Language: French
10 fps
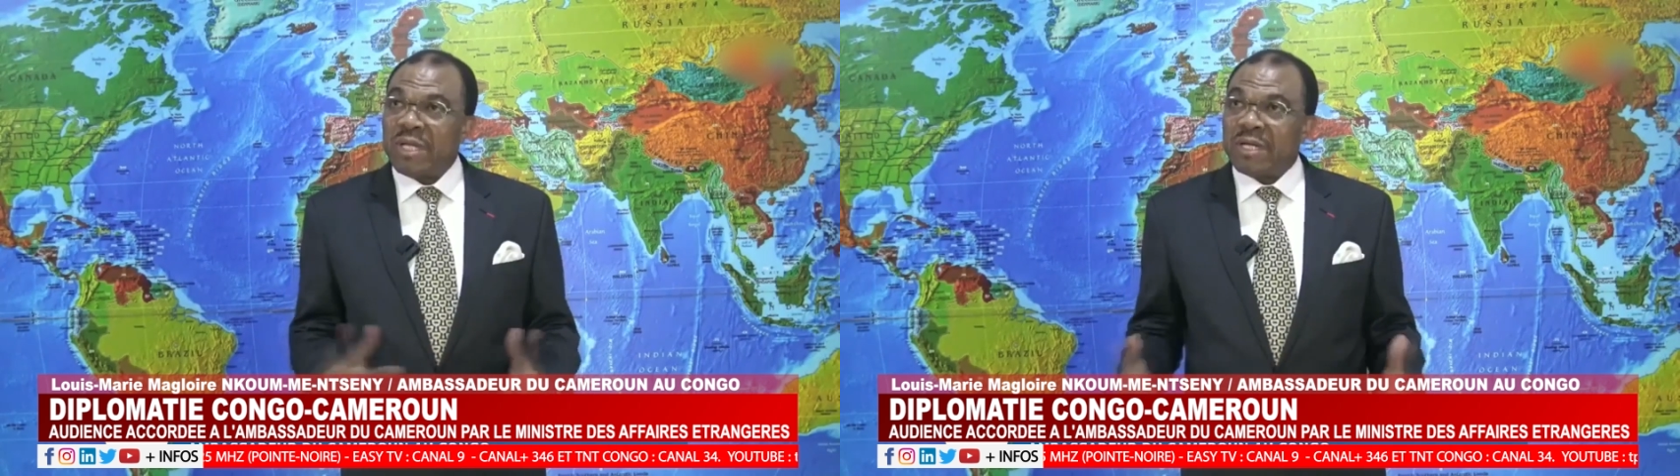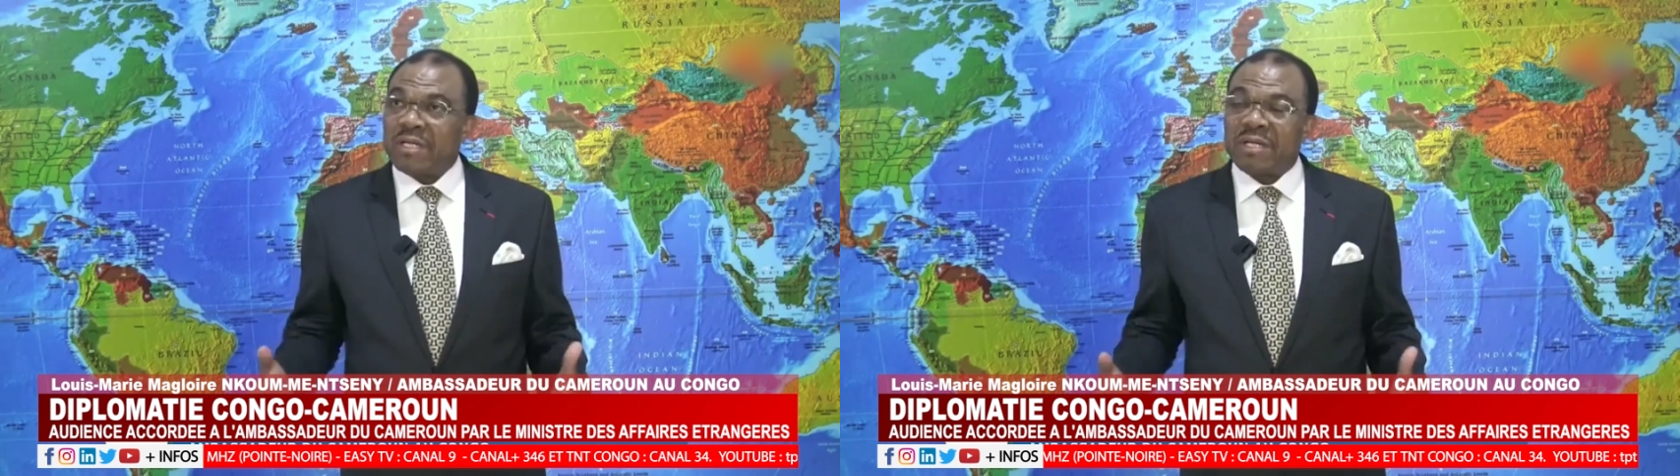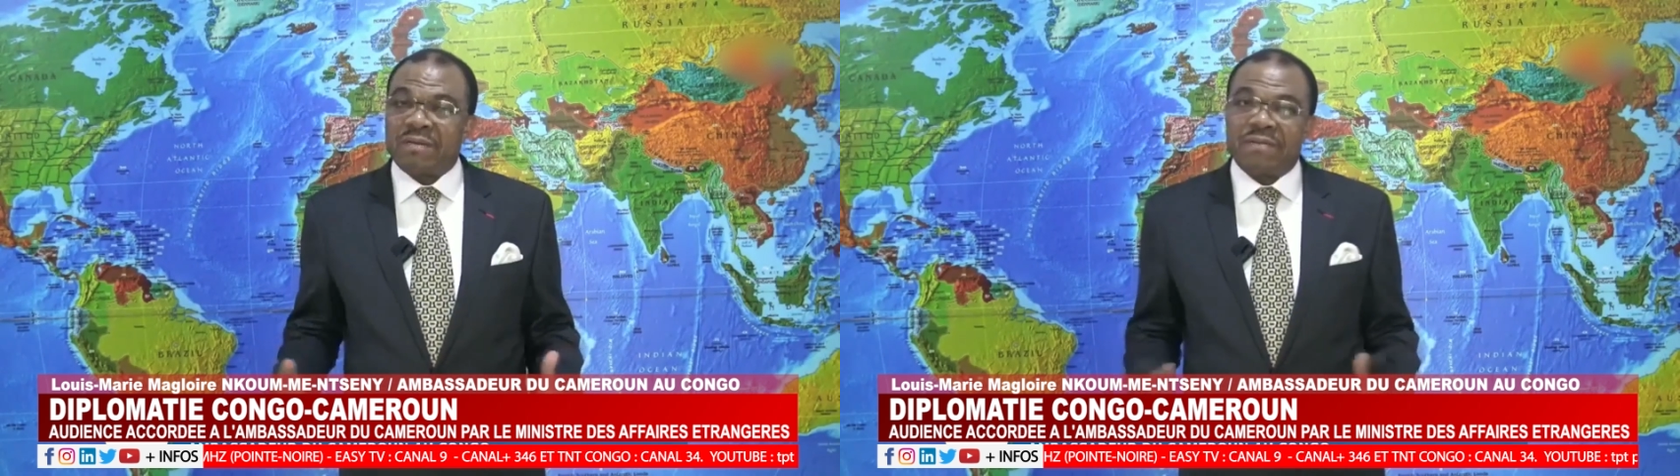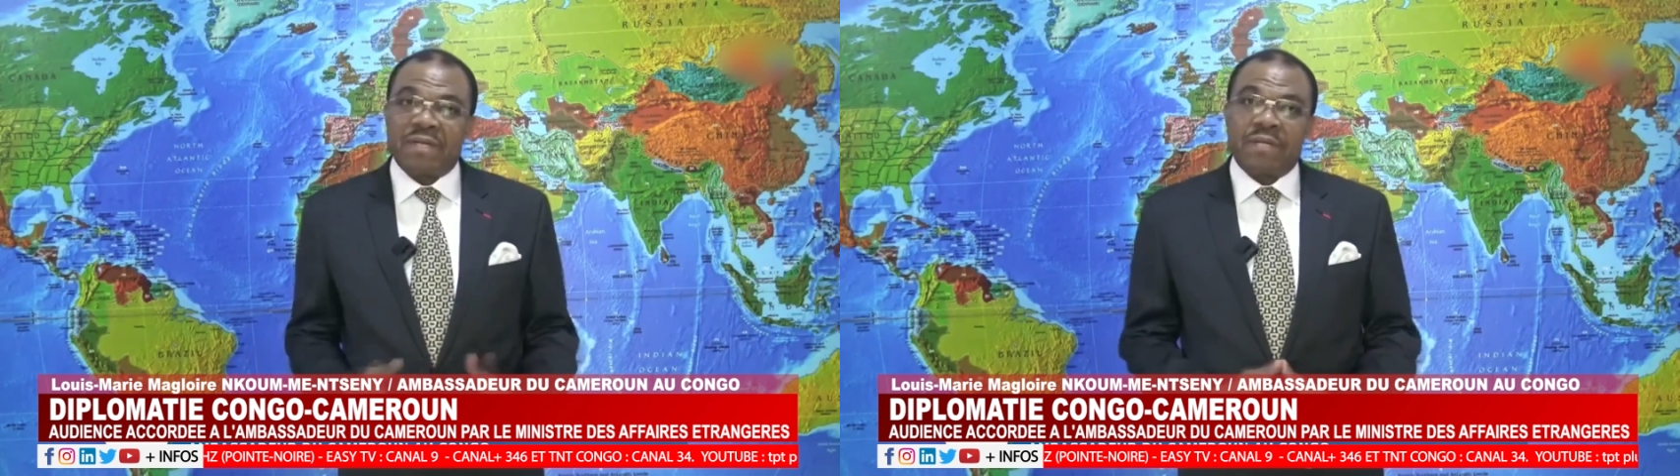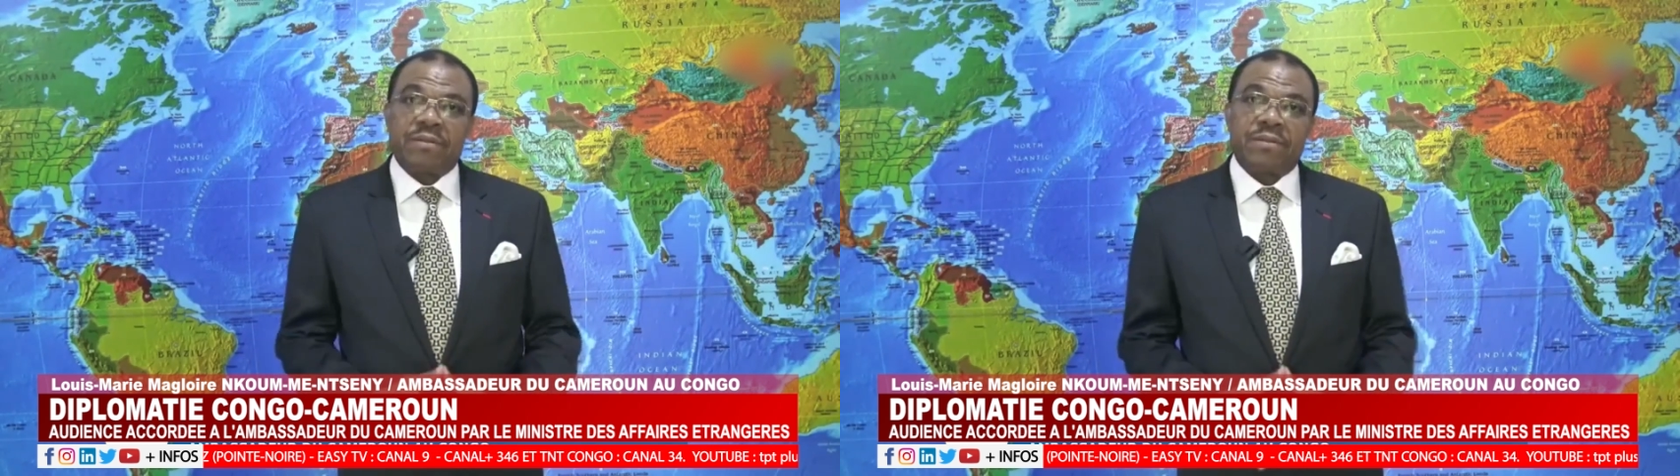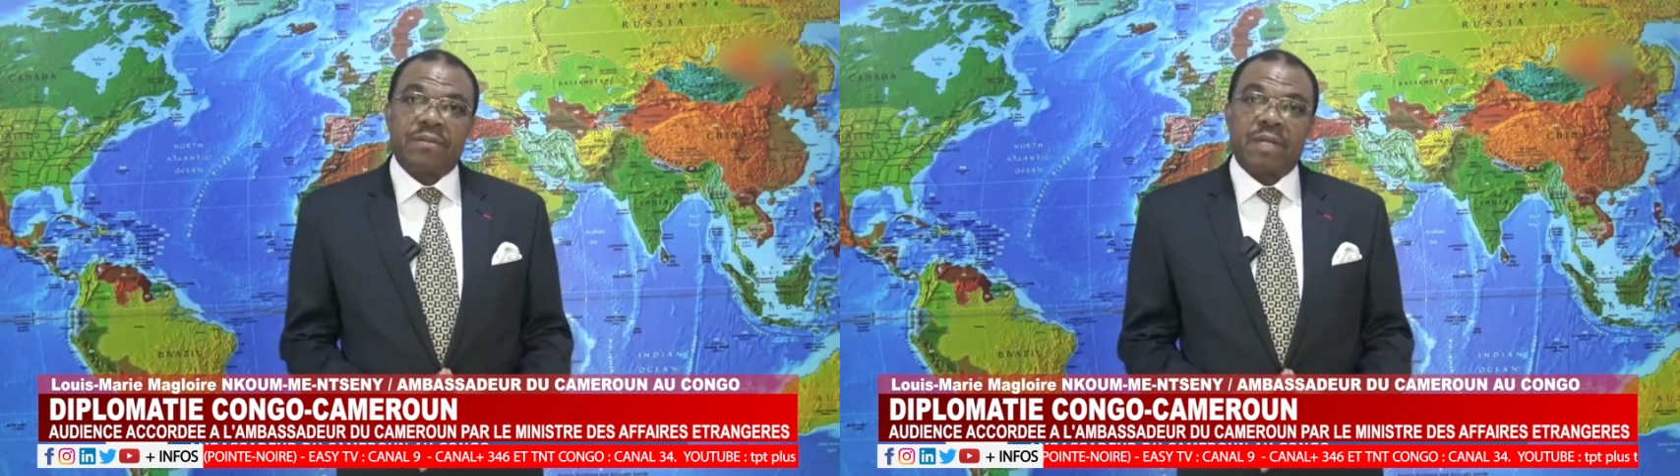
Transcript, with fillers: à travers euh,